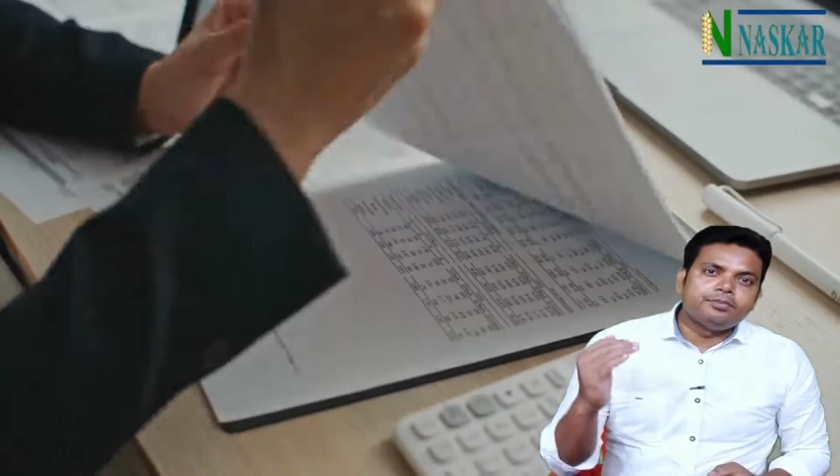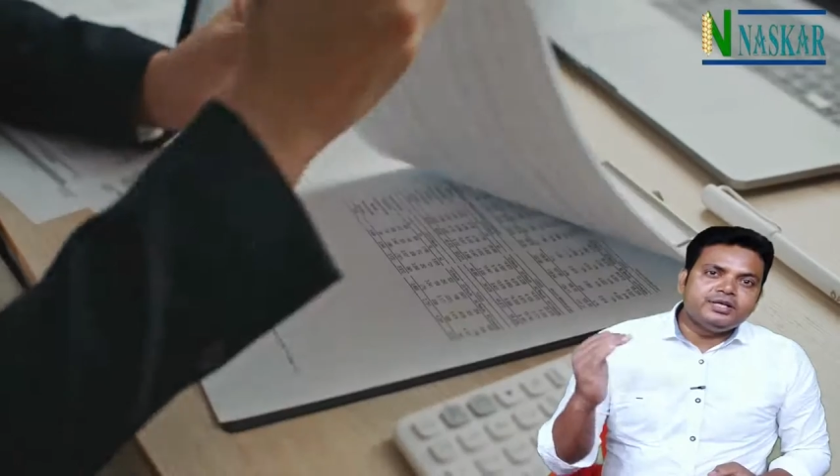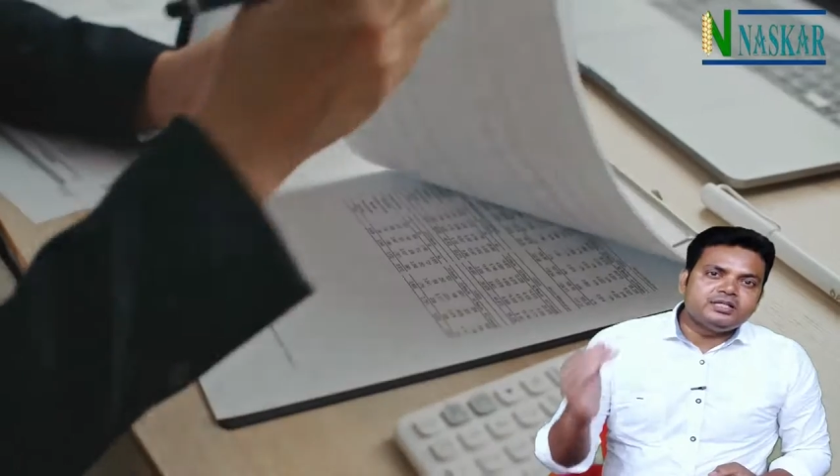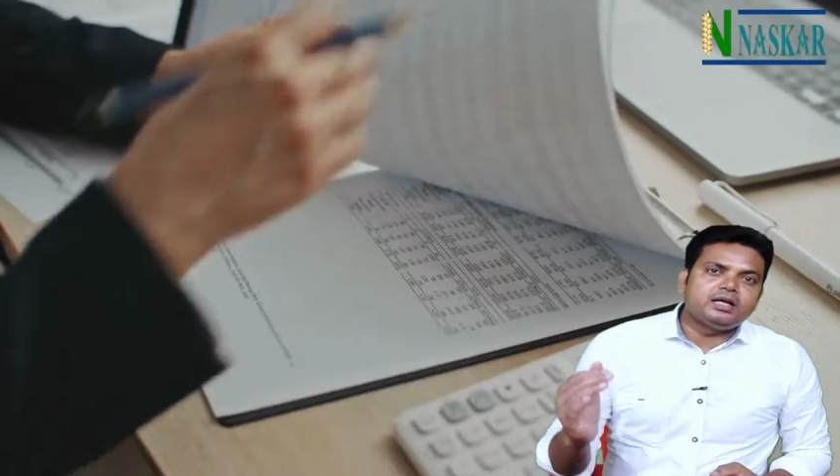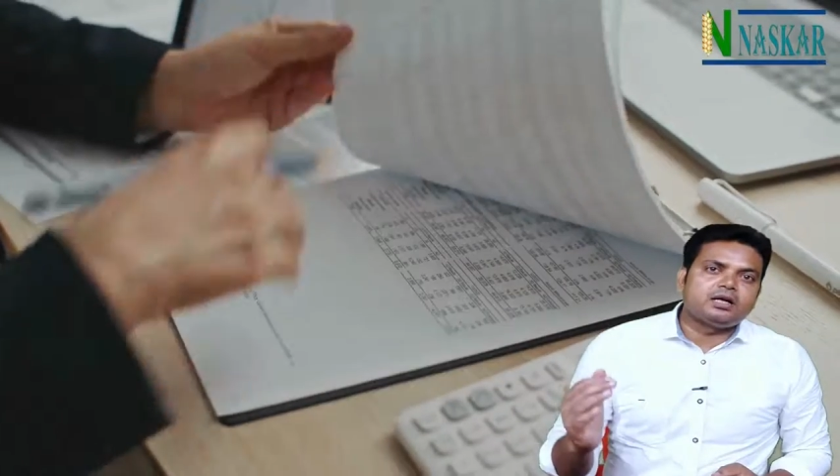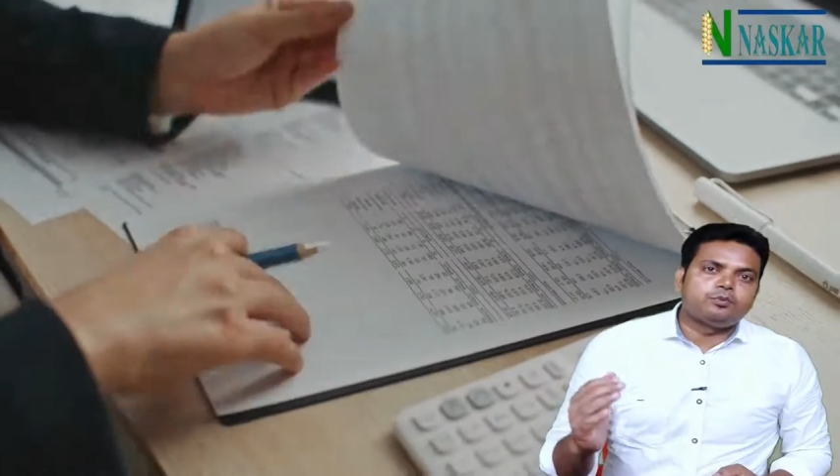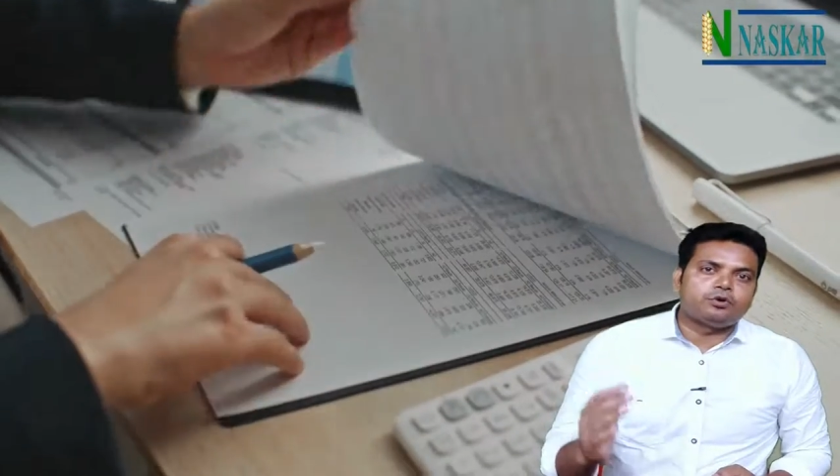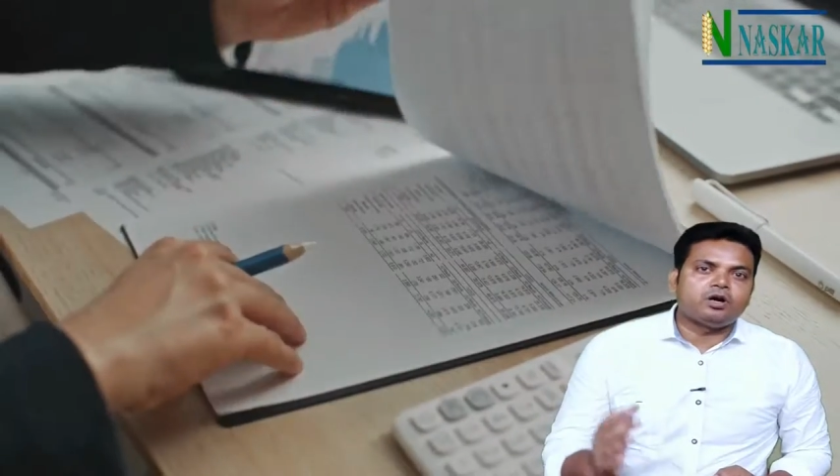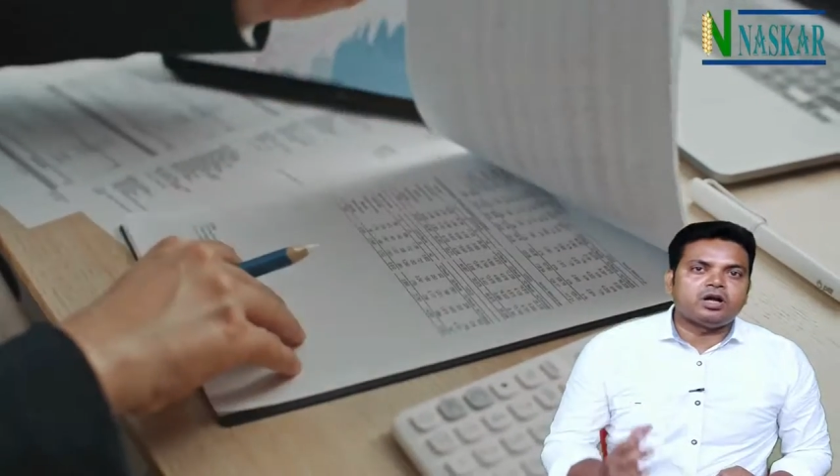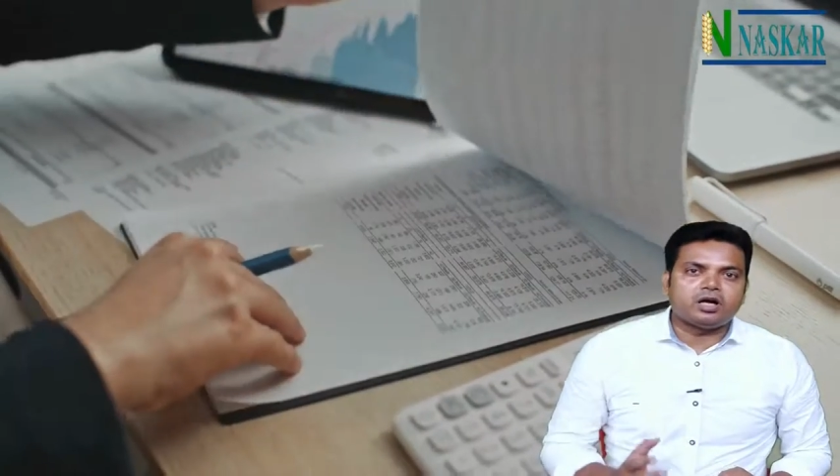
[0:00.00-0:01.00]
बीस साल का
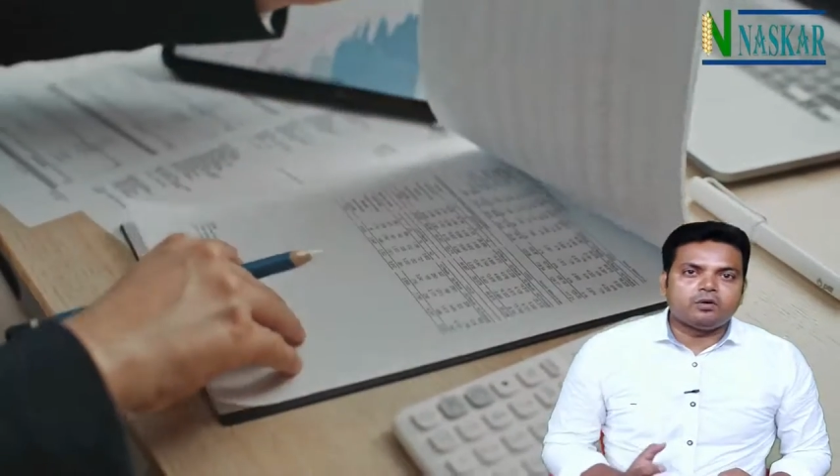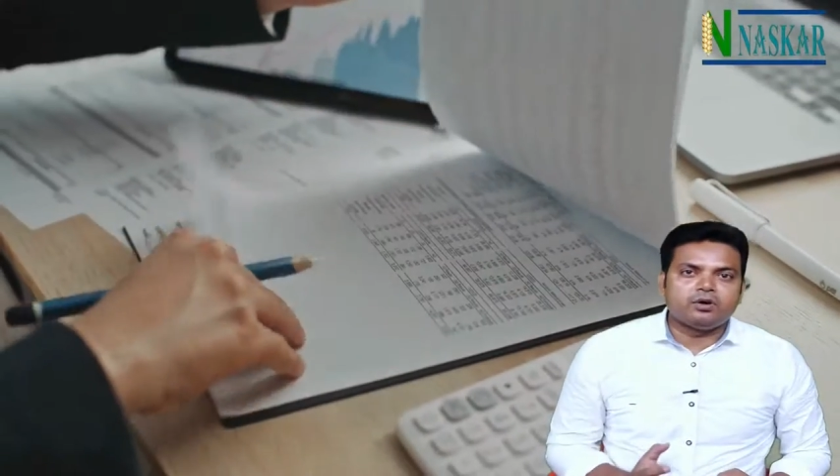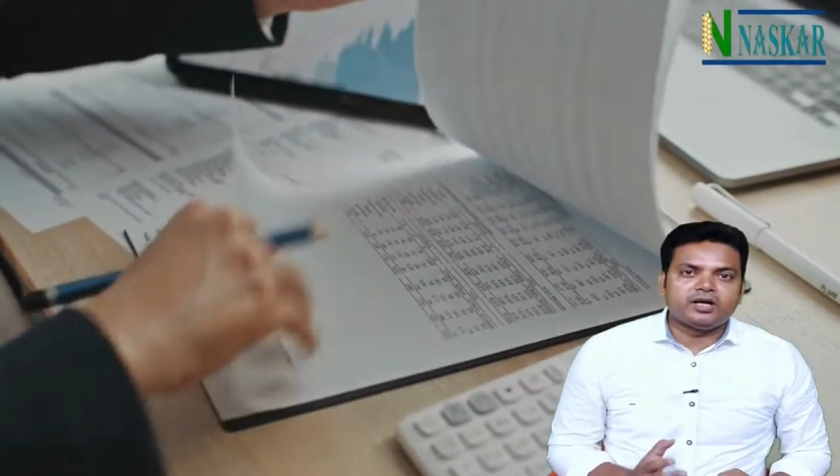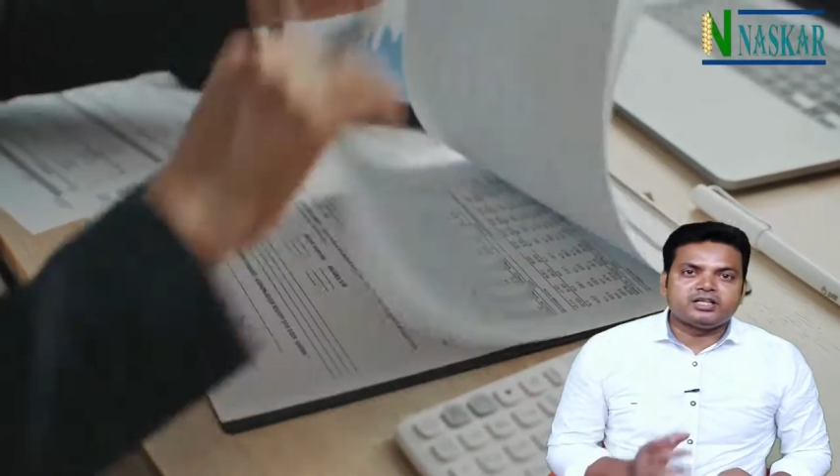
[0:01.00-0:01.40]
पुराना अकाउंट है